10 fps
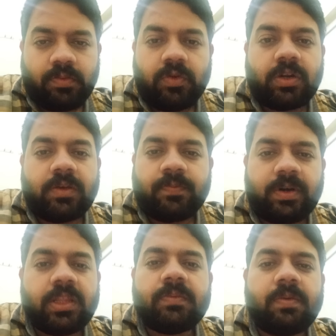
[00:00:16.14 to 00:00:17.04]
बोल रहा है
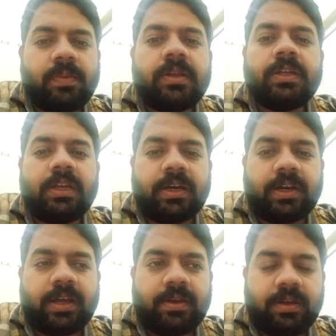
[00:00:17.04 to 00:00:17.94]
पढ़ने में मन नहीं लग
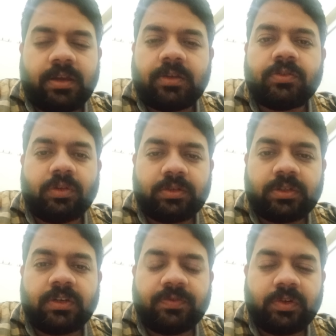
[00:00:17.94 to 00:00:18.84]
रहा है
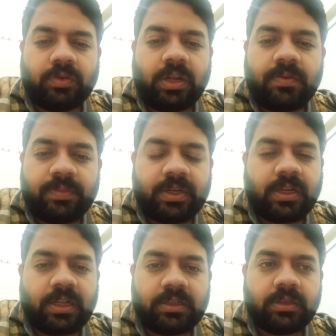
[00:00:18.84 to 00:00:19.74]
एग्जॉस्टेड फील हो रहा है मेरे
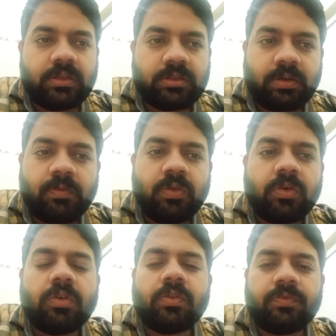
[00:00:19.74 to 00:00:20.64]
ख्याल से ये सब
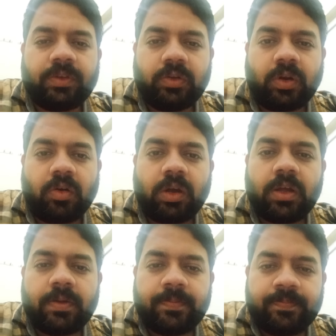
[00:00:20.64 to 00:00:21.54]
लोगों को फील हो रहा होगा
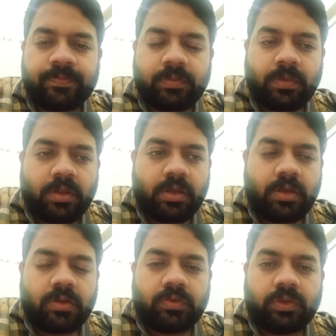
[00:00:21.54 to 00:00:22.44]

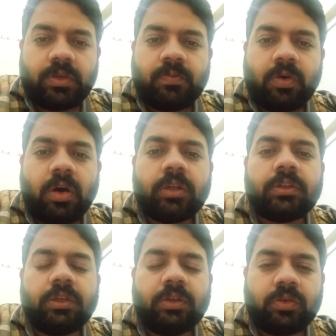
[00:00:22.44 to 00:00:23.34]
तो ये
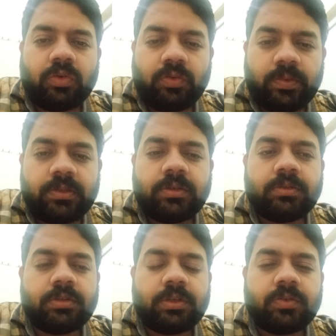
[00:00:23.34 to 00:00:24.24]
बहुत ही कॉमन सी
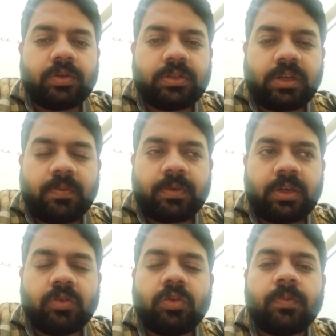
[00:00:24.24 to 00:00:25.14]
चीज़ है जो एग्ज़ाम के
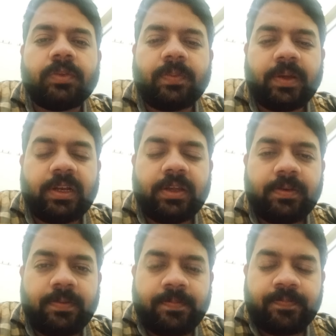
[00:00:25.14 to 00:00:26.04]
एक दो हफ्ते पहले
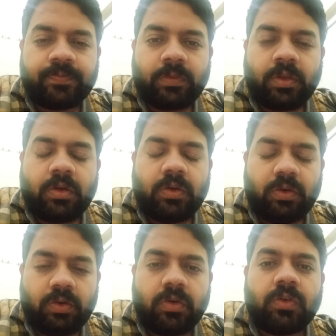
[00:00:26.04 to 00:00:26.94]

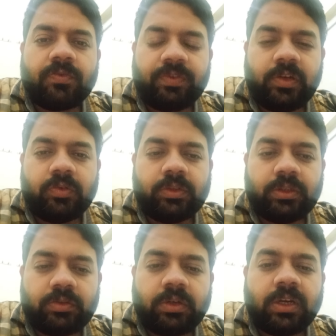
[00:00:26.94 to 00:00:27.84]
लोगों को फील होती है
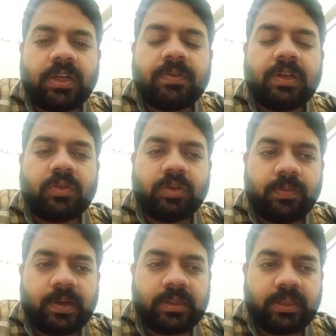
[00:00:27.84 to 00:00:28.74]
तो डरने वाली कोई
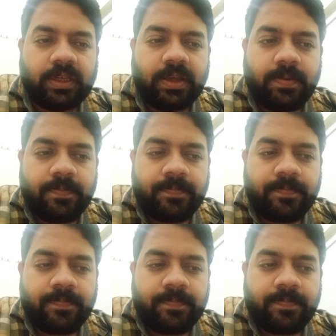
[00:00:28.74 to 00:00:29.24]
बात नहीं है